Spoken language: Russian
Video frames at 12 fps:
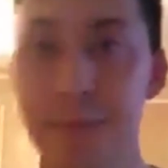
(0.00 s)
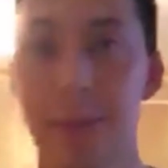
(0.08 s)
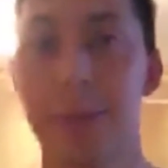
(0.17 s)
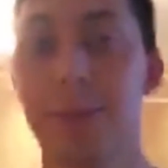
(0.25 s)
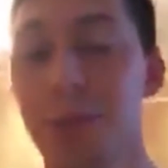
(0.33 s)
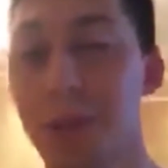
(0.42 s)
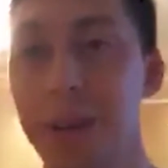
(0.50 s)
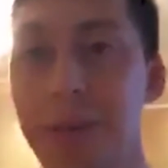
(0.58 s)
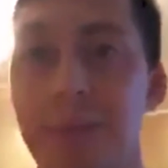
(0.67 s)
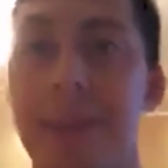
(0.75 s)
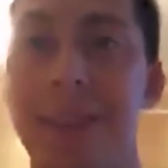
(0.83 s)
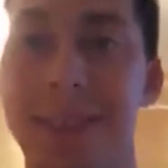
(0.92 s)
один просмотр не
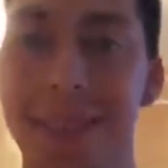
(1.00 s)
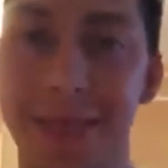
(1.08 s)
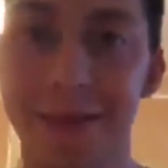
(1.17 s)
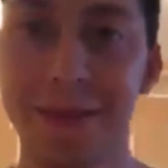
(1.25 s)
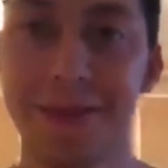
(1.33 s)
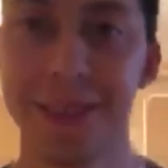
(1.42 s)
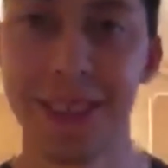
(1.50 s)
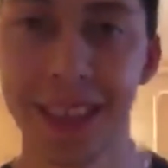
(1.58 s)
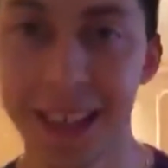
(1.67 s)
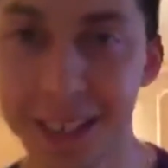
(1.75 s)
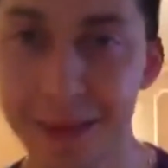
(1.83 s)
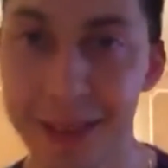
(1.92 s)
платят.
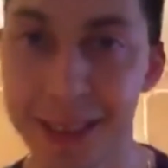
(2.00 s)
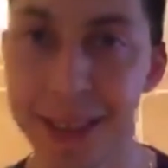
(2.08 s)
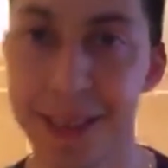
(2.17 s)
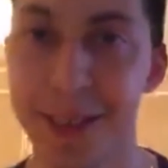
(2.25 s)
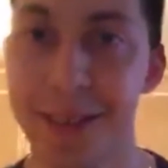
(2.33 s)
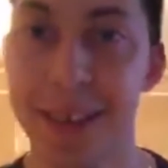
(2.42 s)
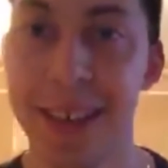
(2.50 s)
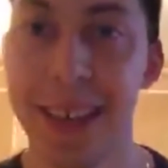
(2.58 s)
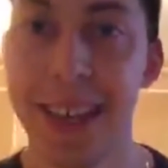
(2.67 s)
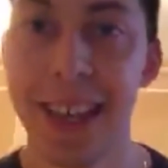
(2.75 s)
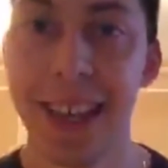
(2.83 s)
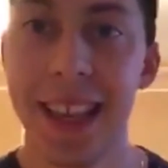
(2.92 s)
Так тебе скажу.
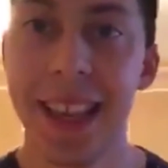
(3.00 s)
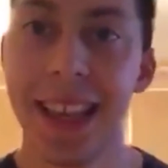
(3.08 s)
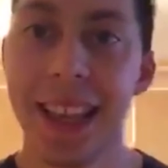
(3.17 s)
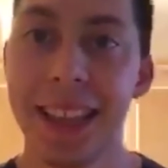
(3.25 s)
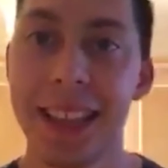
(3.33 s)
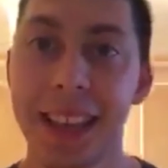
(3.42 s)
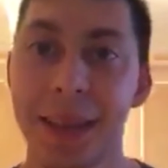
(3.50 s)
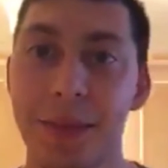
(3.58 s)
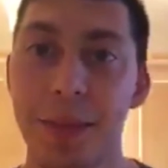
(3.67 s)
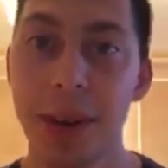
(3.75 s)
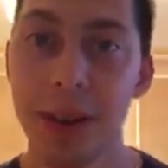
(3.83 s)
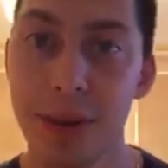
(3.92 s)

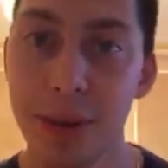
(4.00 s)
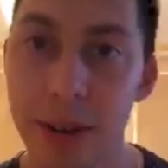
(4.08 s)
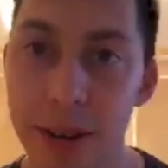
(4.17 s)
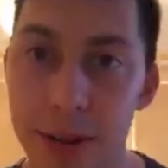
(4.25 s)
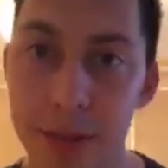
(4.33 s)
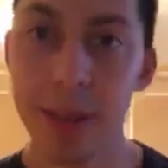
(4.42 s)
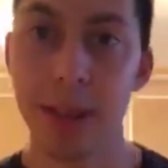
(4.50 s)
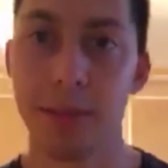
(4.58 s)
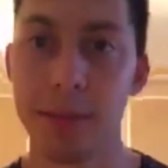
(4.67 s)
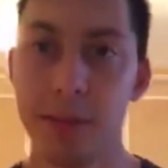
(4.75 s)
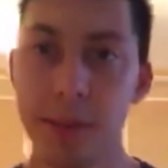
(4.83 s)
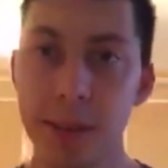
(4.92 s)
Так, прикольно,
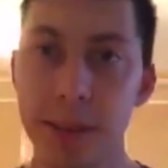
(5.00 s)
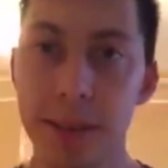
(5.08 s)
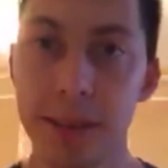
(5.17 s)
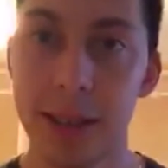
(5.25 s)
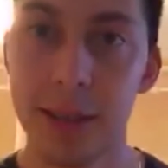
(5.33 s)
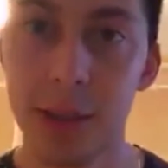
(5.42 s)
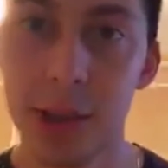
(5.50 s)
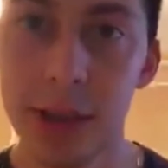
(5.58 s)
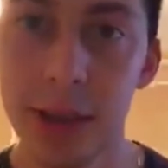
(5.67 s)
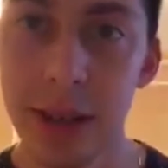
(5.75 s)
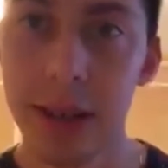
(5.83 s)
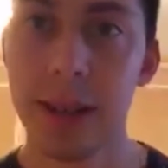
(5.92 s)
Рустам говорит, не
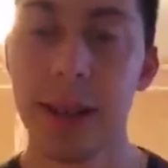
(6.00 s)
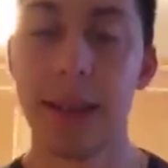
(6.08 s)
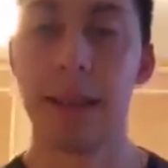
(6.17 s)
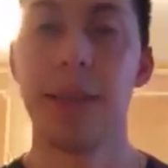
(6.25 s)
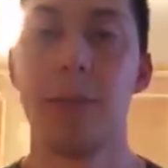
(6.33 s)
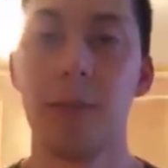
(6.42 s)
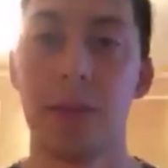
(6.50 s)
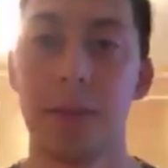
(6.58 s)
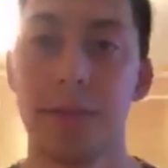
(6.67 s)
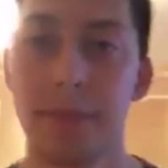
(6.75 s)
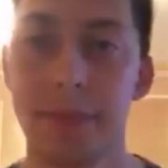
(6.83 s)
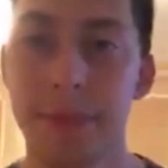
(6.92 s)
мешает, отлично.
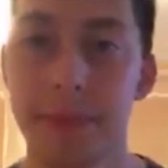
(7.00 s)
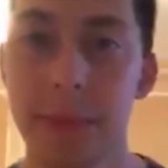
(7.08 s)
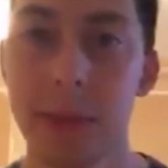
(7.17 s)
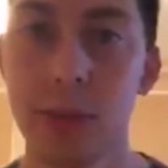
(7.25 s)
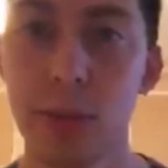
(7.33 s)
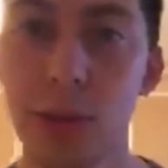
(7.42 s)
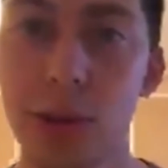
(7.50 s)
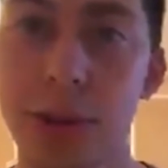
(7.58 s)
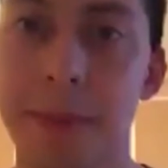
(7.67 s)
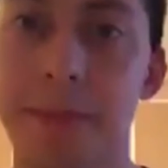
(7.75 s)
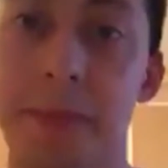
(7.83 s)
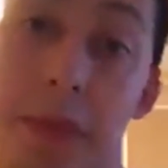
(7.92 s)

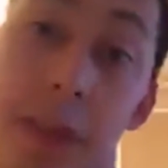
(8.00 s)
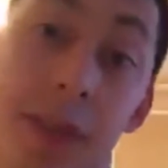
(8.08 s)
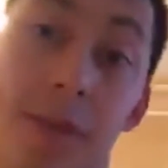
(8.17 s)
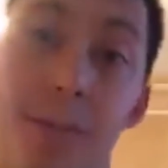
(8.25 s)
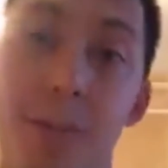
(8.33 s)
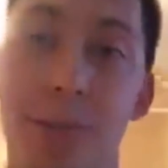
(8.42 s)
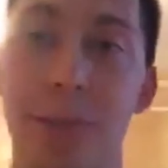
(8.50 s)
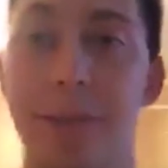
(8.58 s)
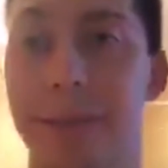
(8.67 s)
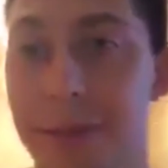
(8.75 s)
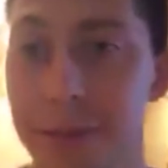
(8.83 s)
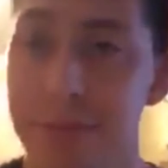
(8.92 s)
Скучно? Да,
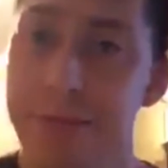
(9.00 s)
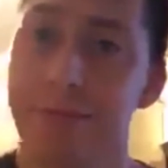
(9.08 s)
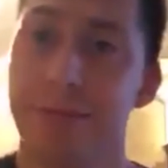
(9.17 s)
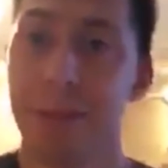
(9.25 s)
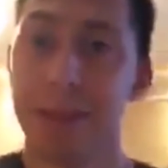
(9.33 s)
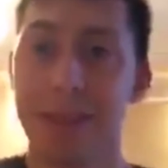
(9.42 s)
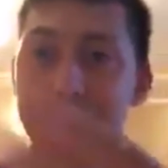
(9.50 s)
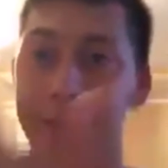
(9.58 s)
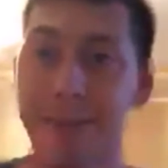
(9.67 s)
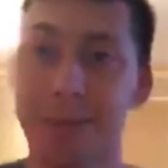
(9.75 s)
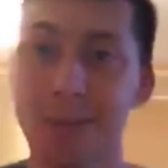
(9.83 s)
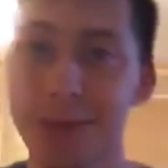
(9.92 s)
скучно. Ну,
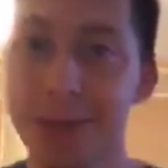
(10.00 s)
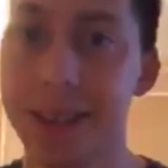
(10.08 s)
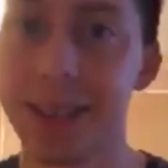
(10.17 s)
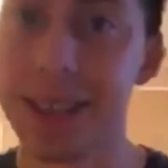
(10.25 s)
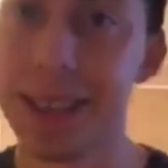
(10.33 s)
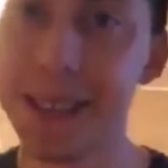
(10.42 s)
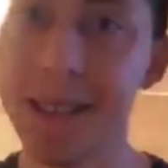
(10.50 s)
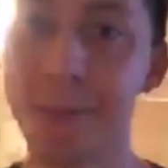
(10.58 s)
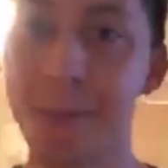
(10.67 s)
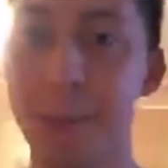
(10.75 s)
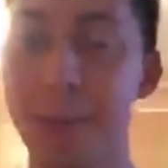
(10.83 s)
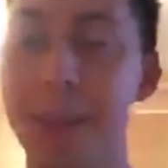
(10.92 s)
пожалуйста, дружище, сходи
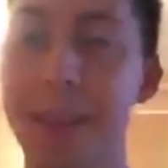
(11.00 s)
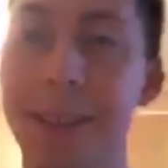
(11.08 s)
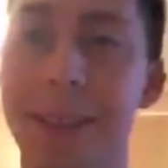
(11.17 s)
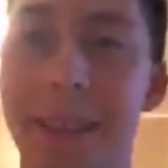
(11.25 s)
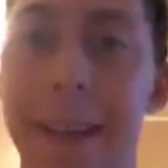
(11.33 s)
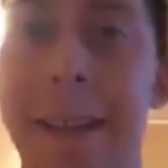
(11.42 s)
в туалет,